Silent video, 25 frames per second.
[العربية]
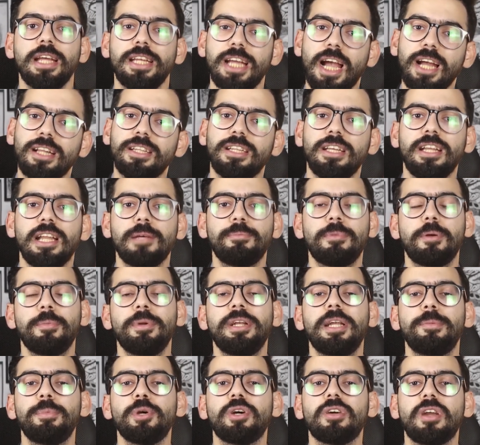يعني لما
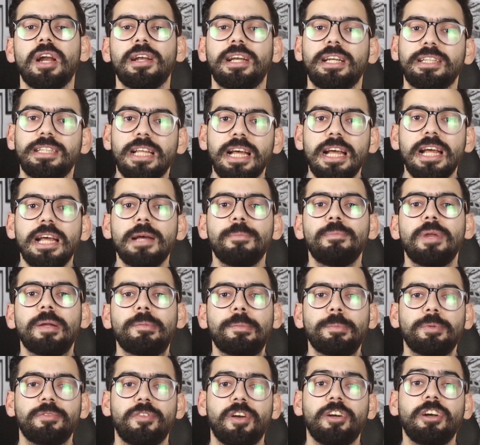بيجي بيقرا كتاب
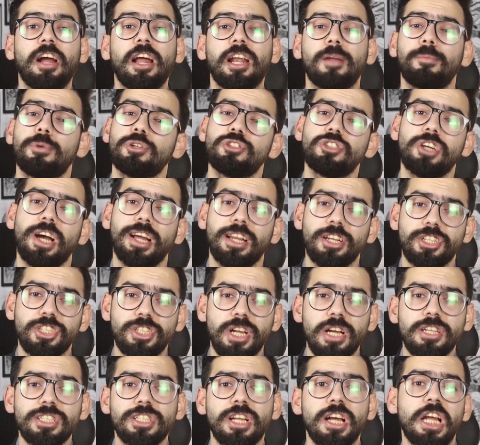لما بيتفرج على ماتش على
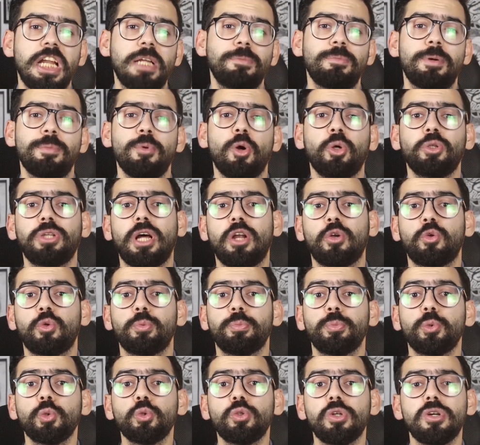الشاشه لما بيقعد على
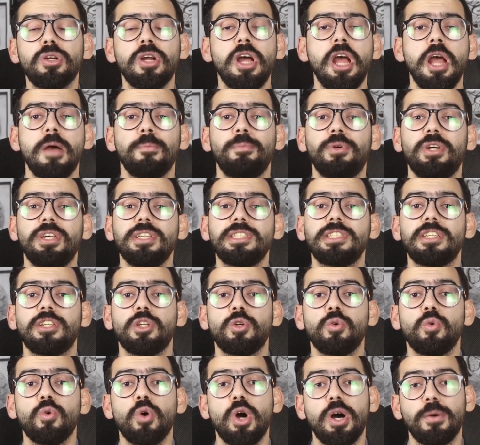الكمبيوتر بيحس
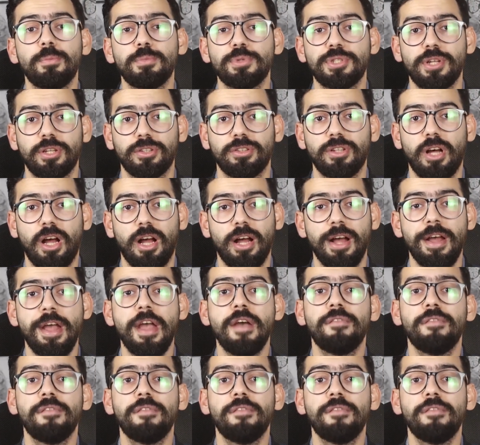ان هو مصدع